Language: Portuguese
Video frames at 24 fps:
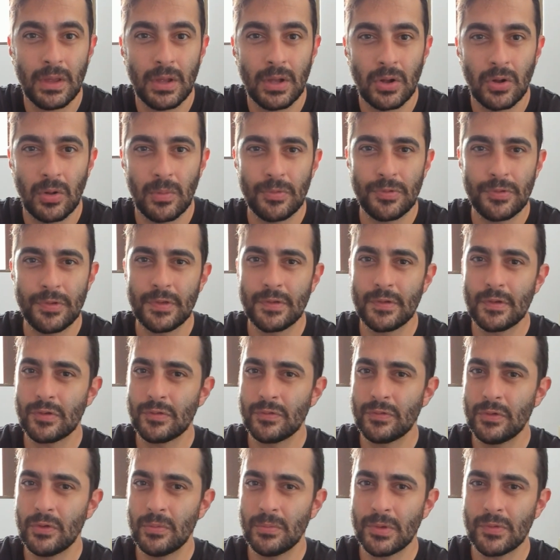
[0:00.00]
como se seus
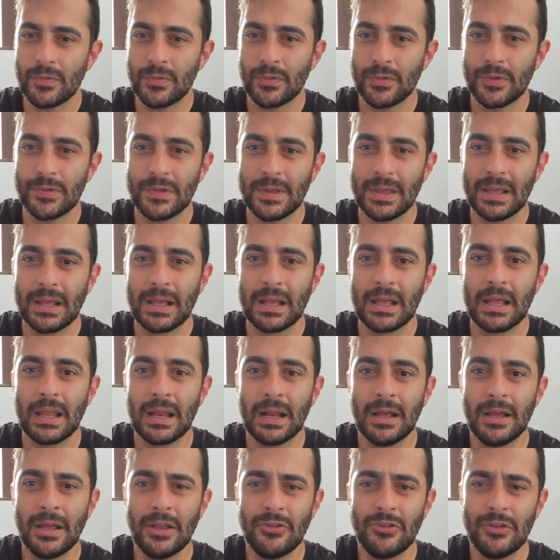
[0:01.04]
filmes fossem
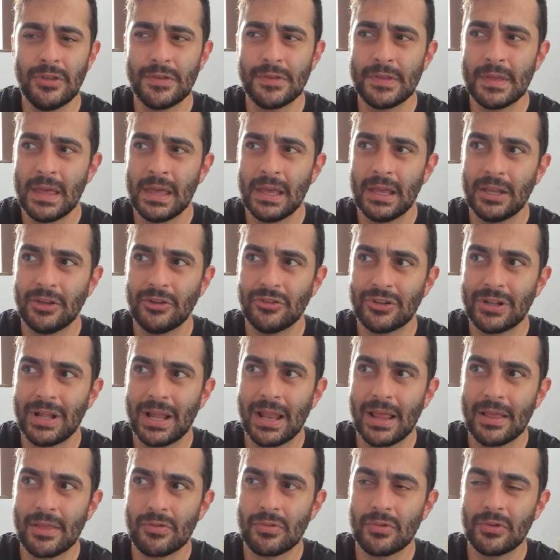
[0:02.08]
grandes
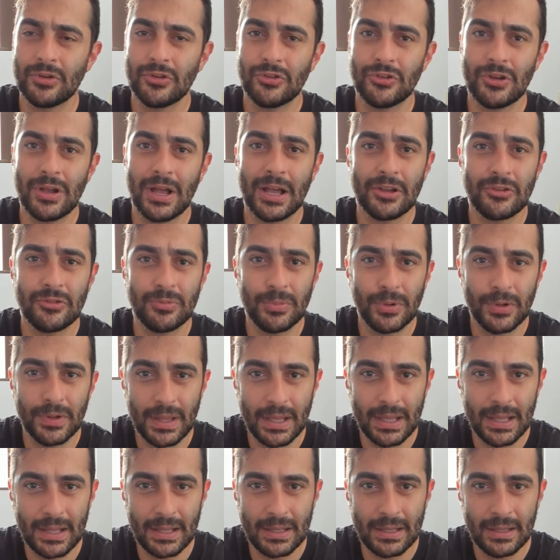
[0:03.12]
instalações de arte
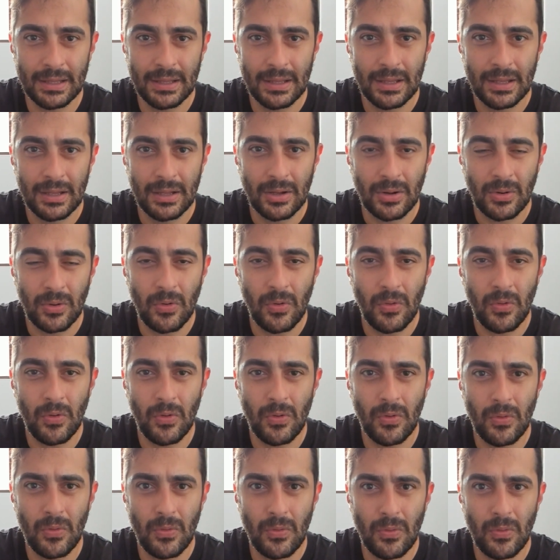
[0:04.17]
moderna
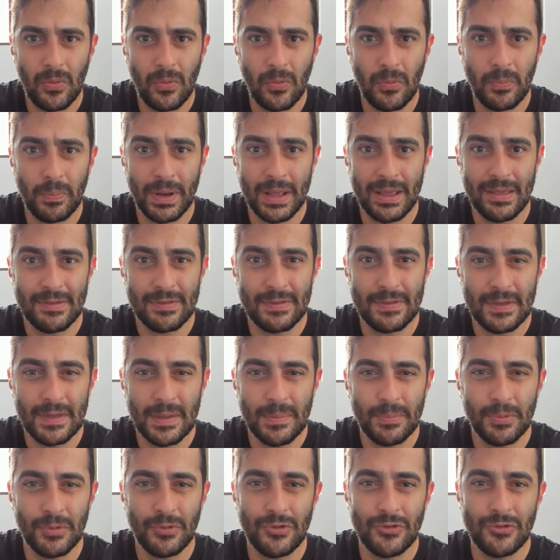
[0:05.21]
com o
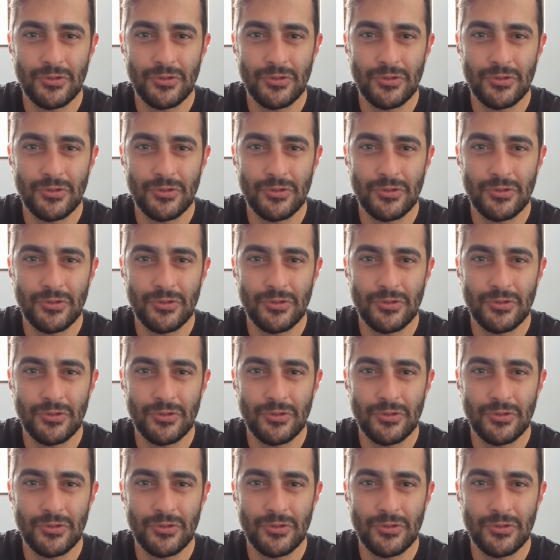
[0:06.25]
princípio de